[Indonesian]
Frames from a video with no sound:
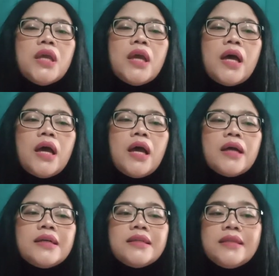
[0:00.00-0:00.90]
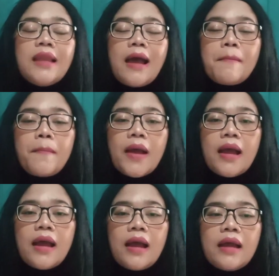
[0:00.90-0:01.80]
Yang
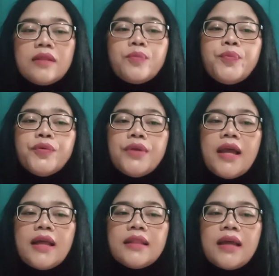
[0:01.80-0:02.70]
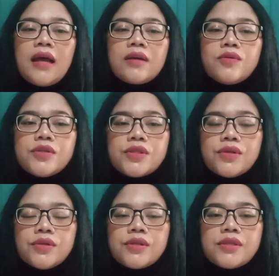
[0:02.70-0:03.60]
kedelapan, bulan
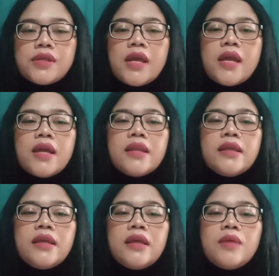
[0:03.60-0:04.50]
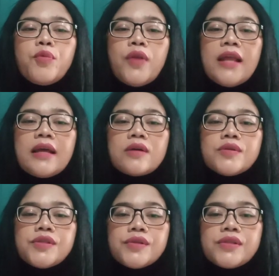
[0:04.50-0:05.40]
Agustus. Di bulan
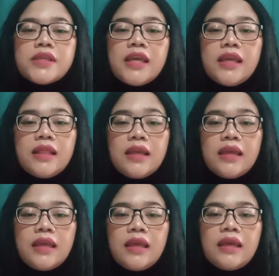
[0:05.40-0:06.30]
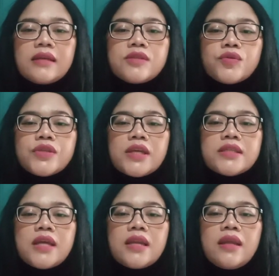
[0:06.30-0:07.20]
Agustus ini,
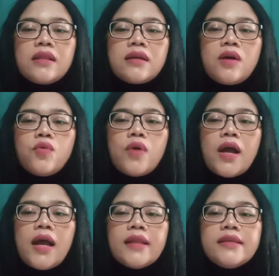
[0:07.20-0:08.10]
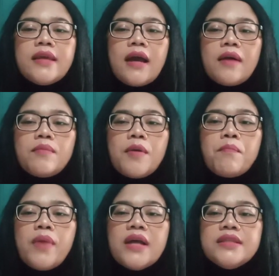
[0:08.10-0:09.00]
kesuksesan dan keuangan yang
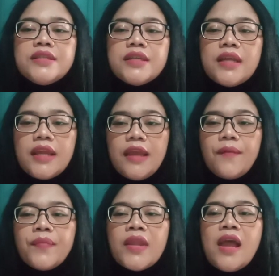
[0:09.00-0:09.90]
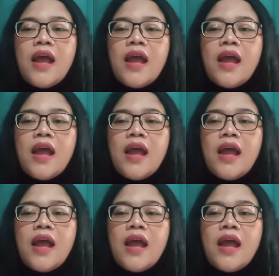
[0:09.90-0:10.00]
membanjiri